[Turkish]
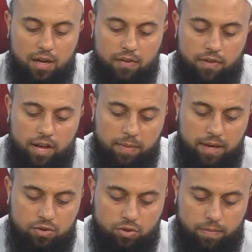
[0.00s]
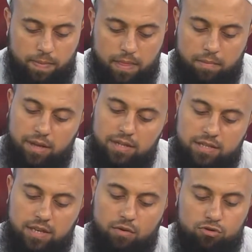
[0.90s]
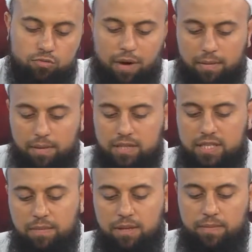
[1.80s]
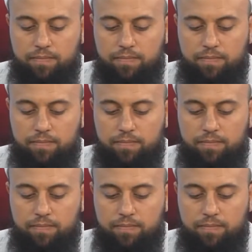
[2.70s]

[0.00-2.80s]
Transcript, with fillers: Feebeytü. Ben ise onu bırakmak istemedim.